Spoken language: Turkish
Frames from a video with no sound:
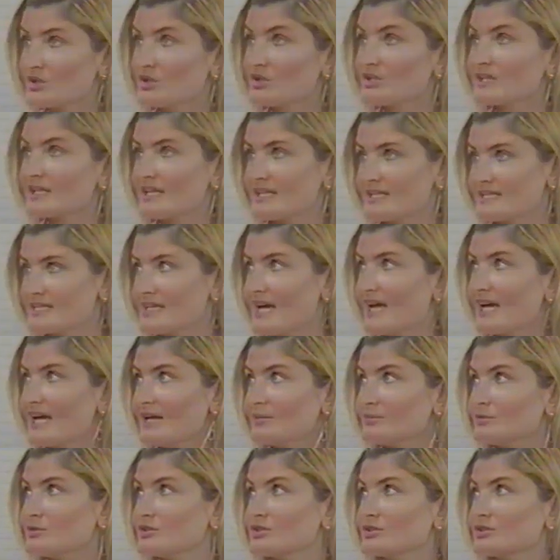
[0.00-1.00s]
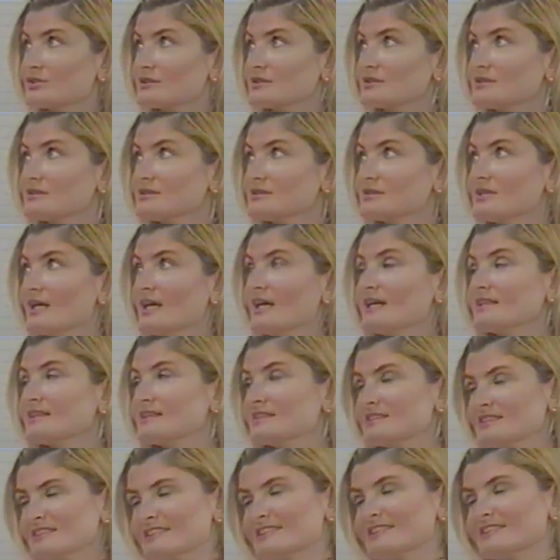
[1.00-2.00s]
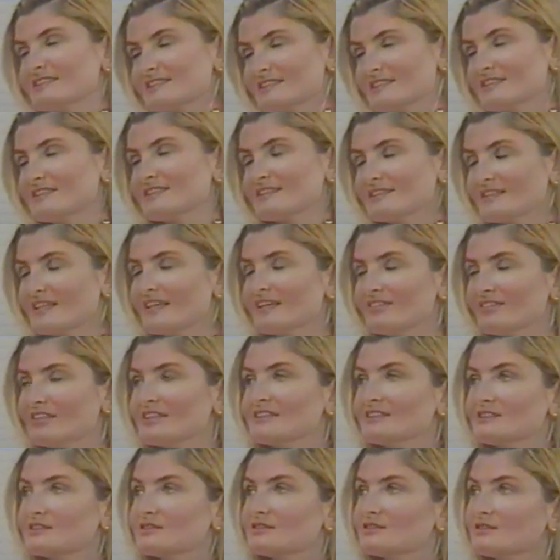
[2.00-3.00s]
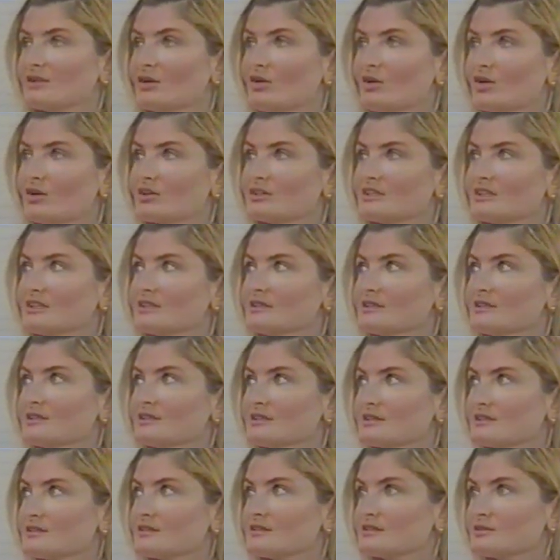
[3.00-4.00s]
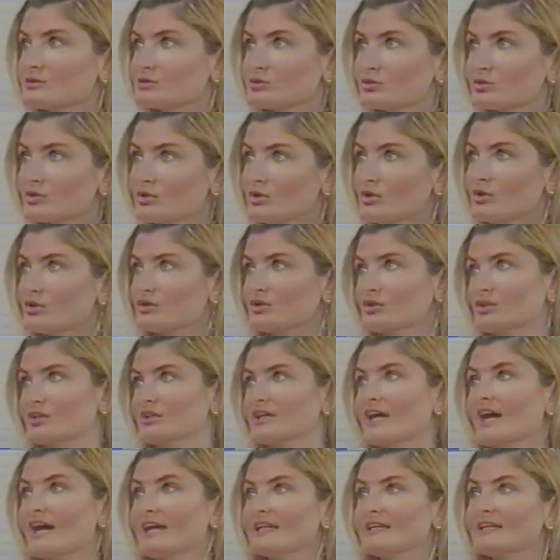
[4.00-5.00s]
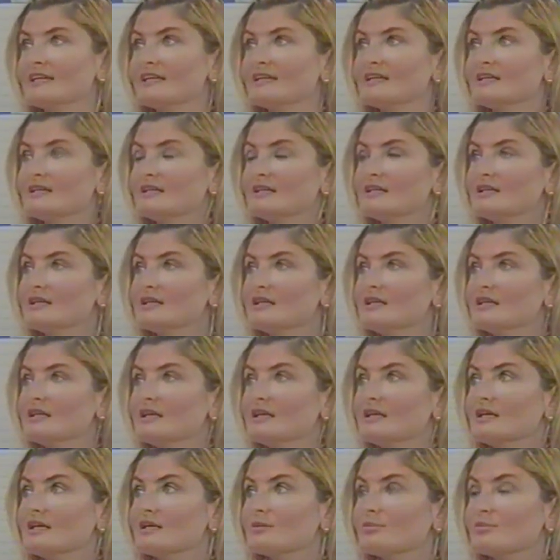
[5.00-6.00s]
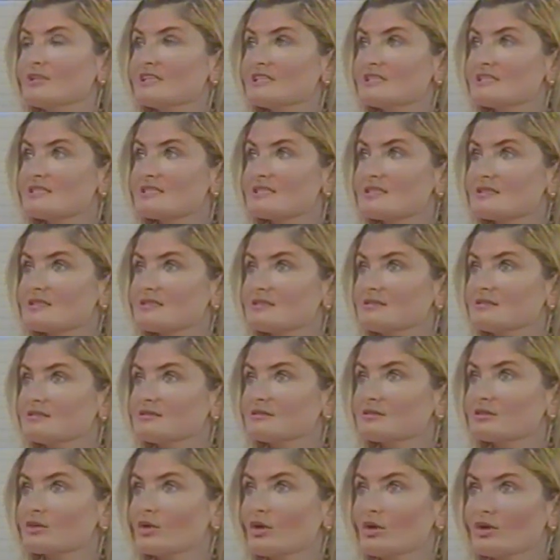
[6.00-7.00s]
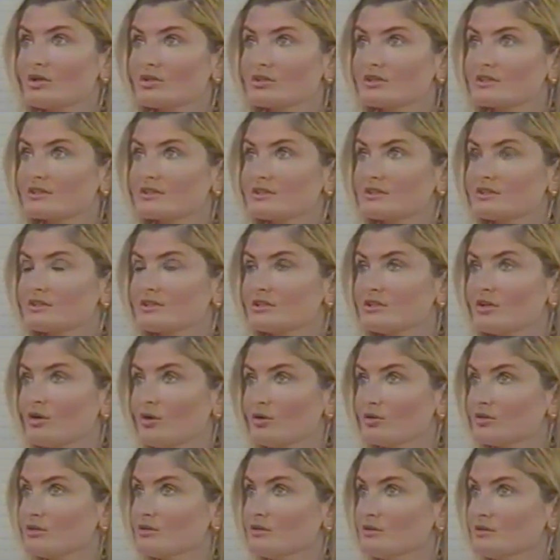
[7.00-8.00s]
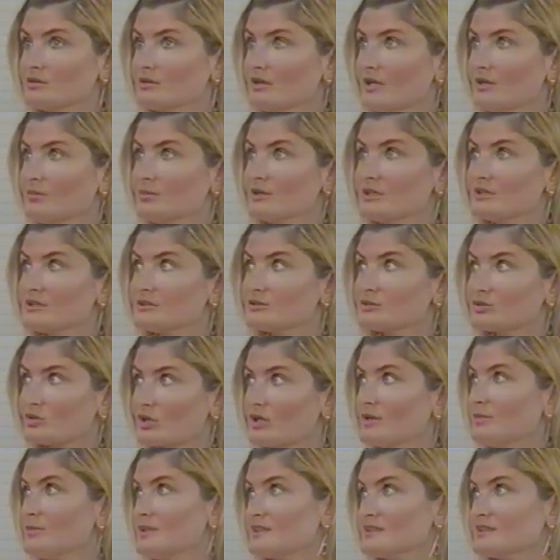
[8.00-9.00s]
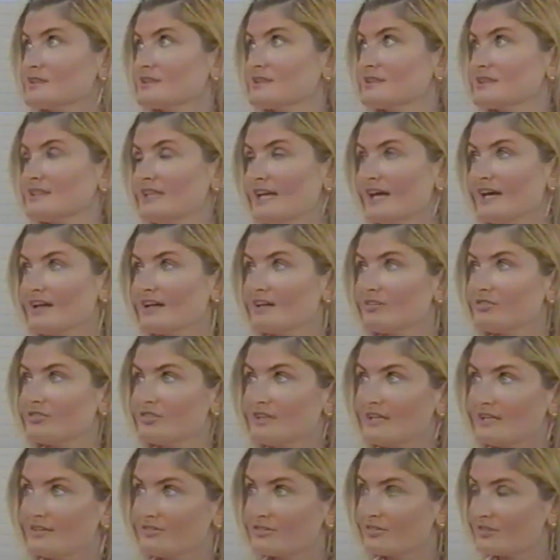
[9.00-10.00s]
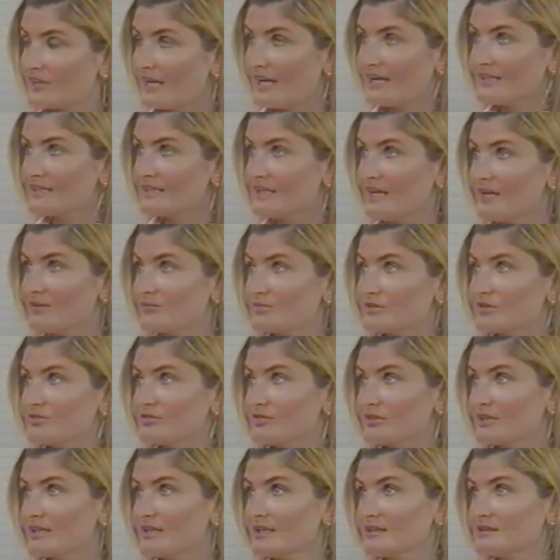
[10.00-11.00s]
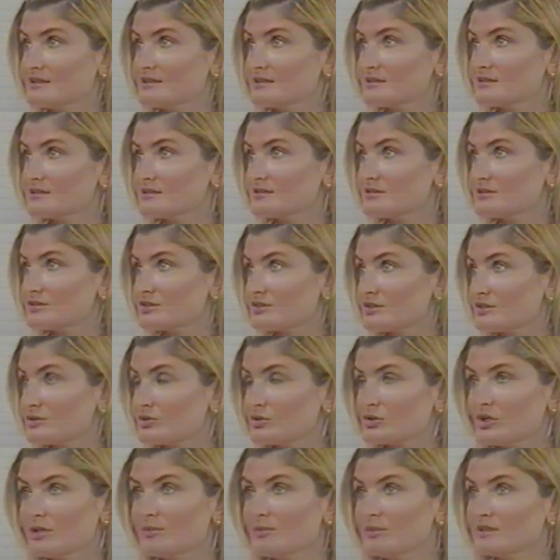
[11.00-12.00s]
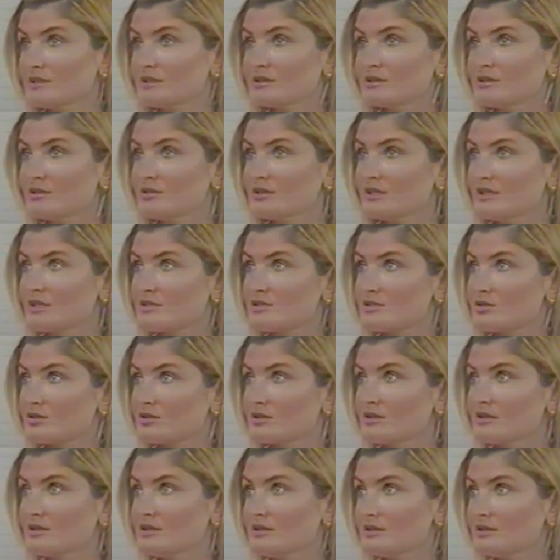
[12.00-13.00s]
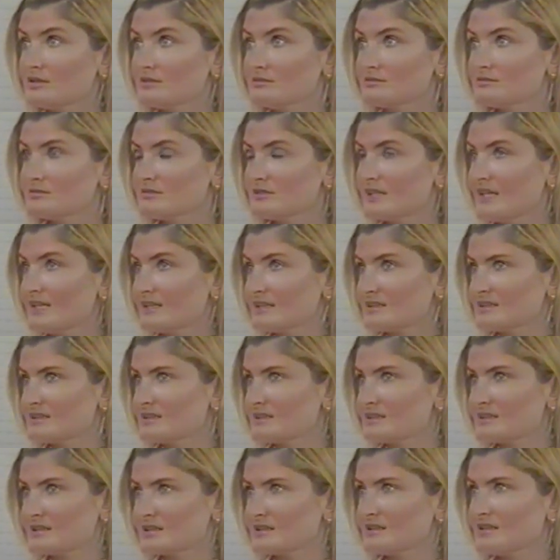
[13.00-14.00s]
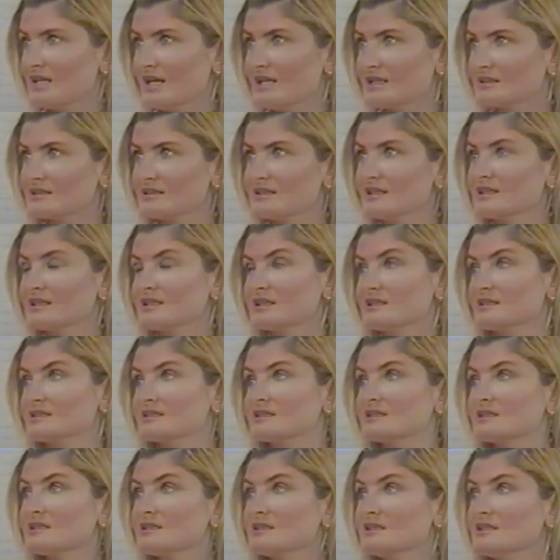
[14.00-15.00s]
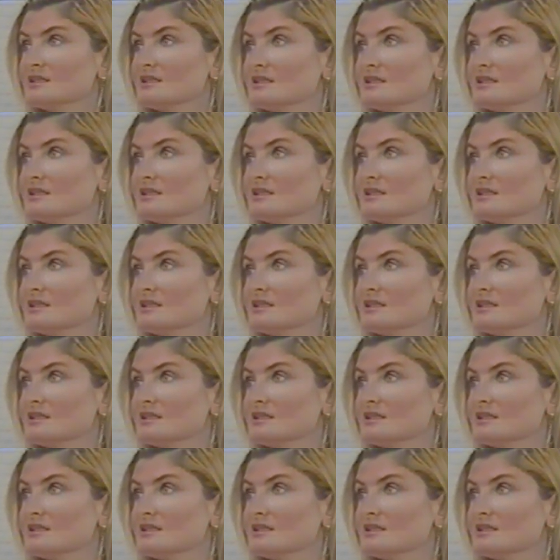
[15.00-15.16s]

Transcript: O da kaza Kamyon değil de yapmıştı. tırdır herhalde o. Evet, tır evet. Orada tır Orada dur. duruyordu. Yani biz Gördük onu ama duramadık. Clara fren yaptı fakat işte duramadık. Ondan sonra neredeyse tırın altına girdik.